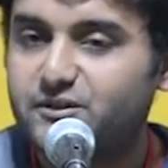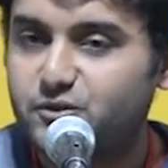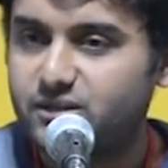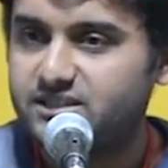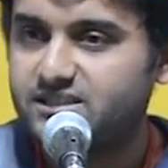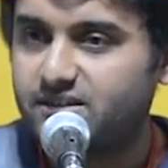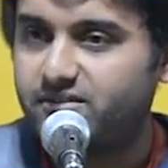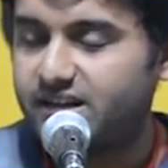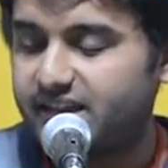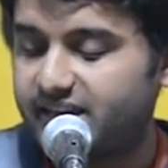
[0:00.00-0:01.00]
थोड़ा सा
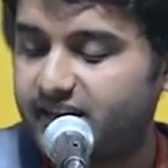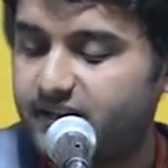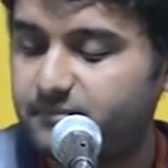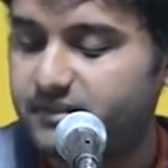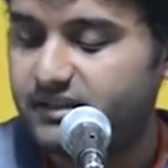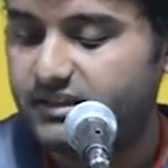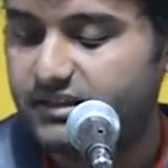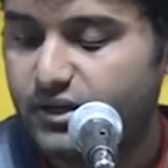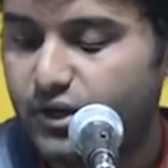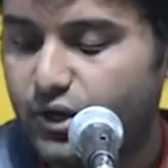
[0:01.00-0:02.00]
सफ़र करेंगे आप कि
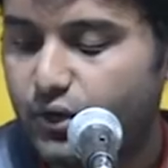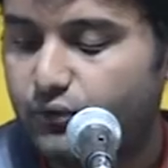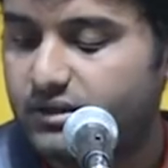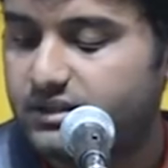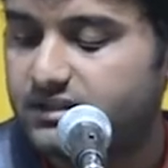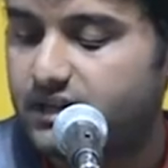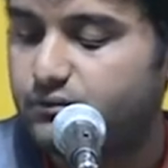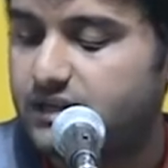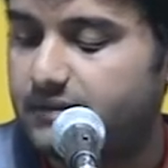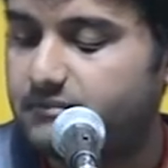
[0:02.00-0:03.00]
वक्त था वो
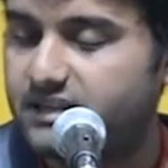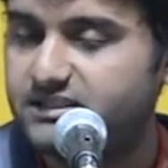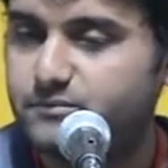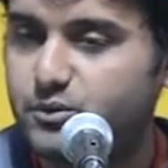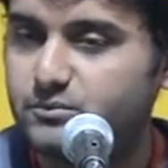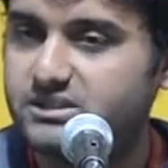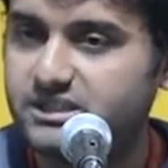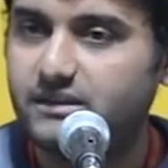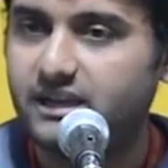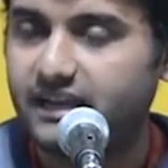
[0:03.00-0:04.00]
शाम का जब तुम मुझसे
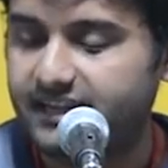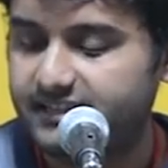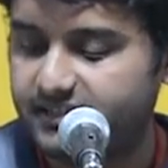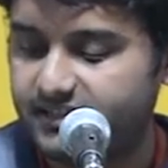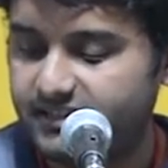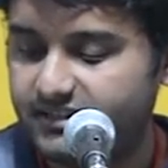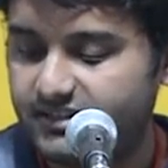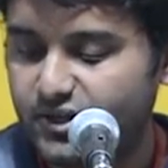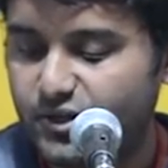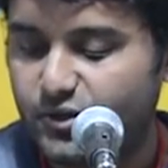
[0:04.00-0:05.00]
मिलने आई थी
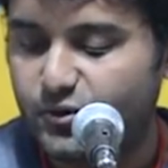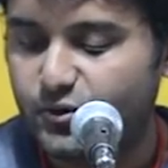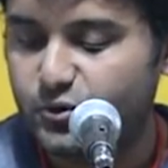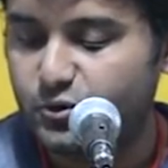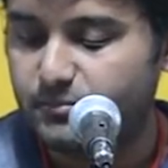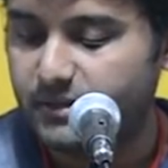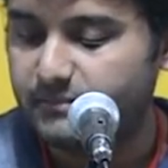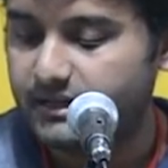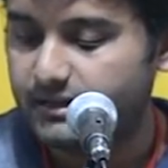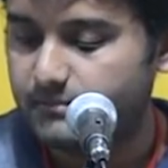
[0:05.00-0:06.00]
होठों मन
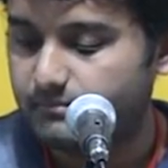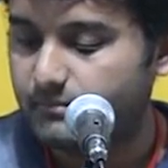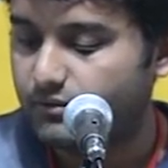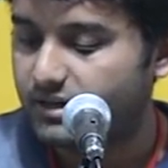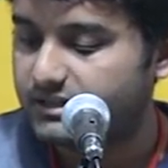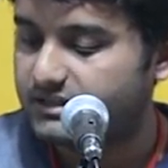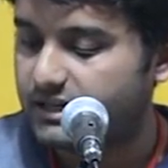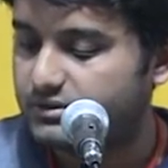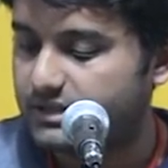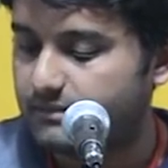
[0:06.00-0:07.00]
में वक्त था
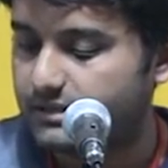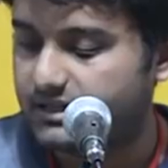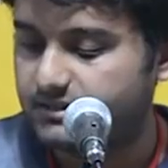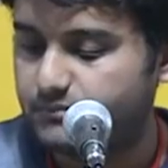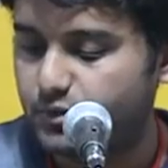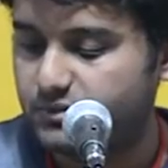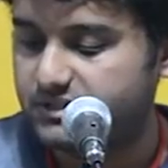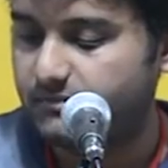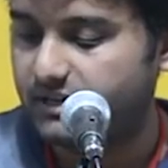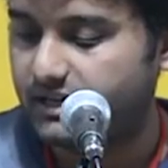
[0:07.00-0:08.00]
वो शाम का जब तुम तो
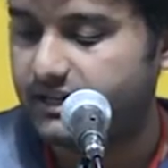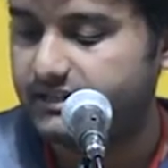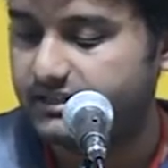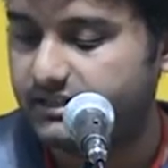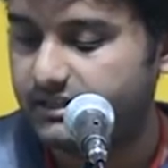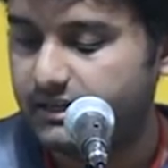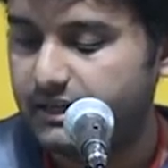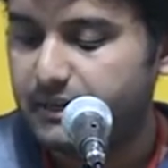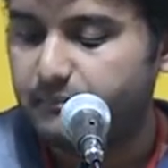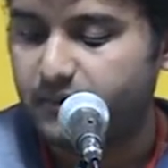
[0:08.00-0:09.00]
मुझसे मिलने आई थी
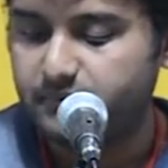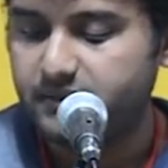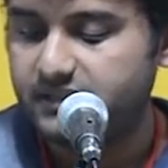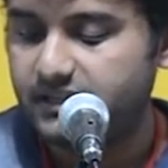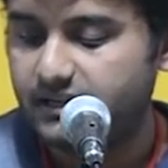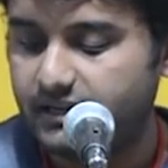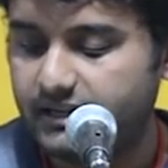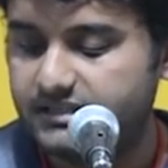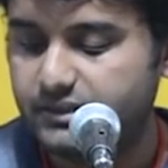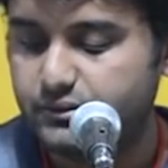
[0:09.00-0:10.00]
मन में थी
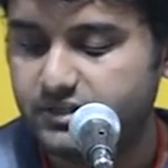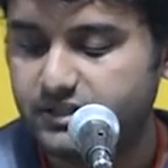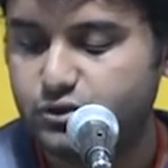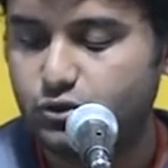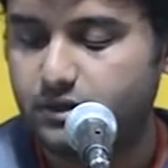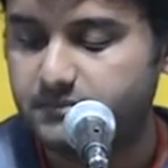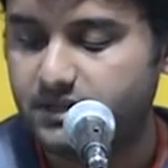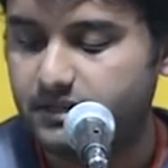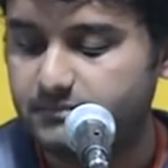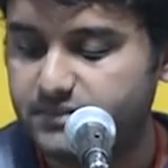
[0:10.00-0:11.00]
हल्की सी खुशी जो अब
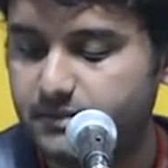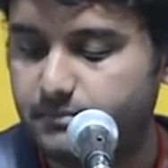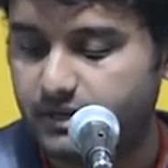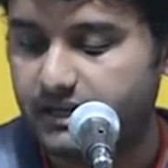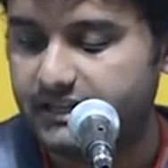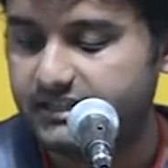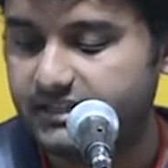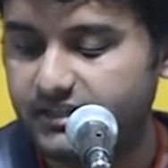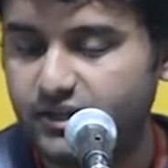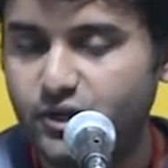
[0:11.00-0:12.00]
तक हमसे पराई थी